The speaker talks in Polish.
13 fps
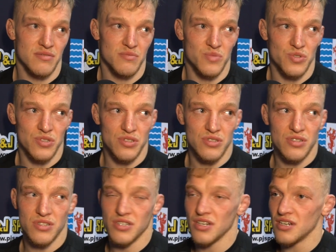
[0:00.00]
musisz
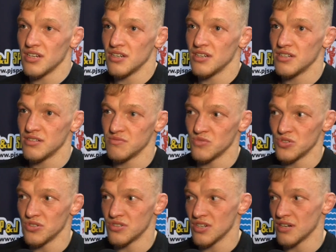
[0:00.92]
się,
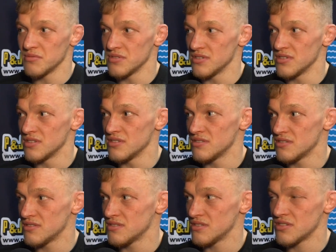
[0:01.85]
musisz jakby
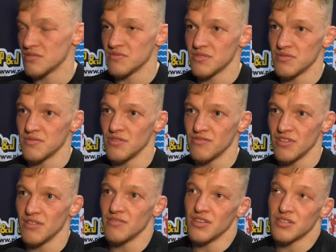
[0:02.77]
się o
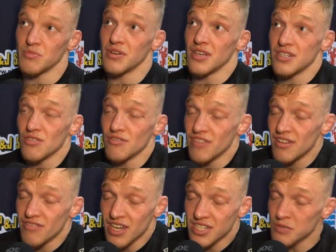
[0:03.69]
wiele, jest, jest o
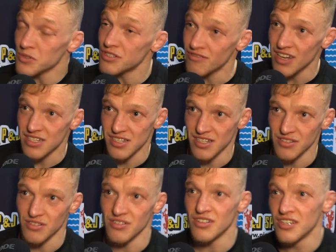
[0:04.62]
wiele większa motywacja do,